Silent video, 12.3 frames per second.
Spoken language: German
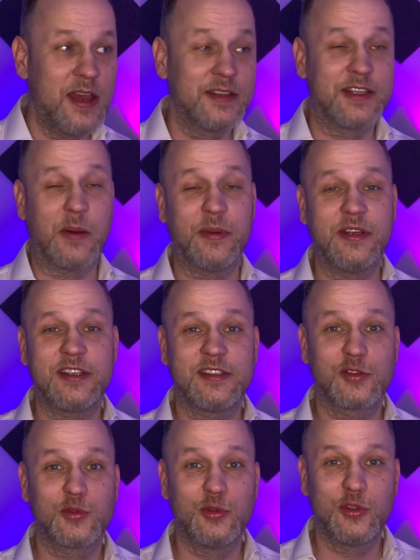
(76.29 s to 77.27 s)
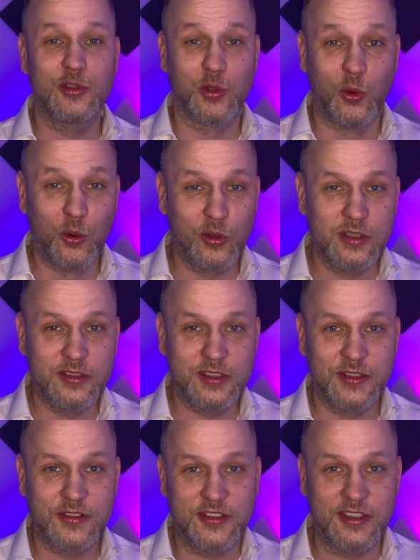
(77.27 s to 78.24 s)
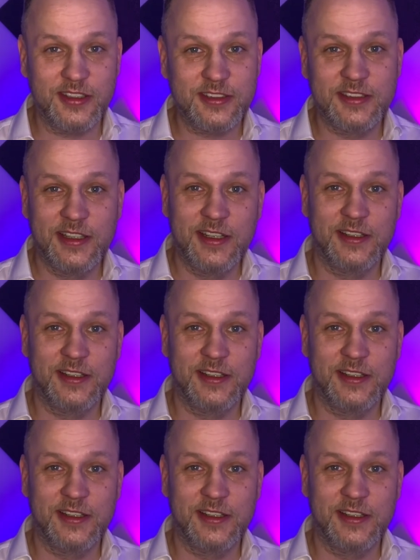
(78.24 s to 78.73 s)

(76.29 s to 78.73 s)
Da bin ich natürlich hoch interessiert,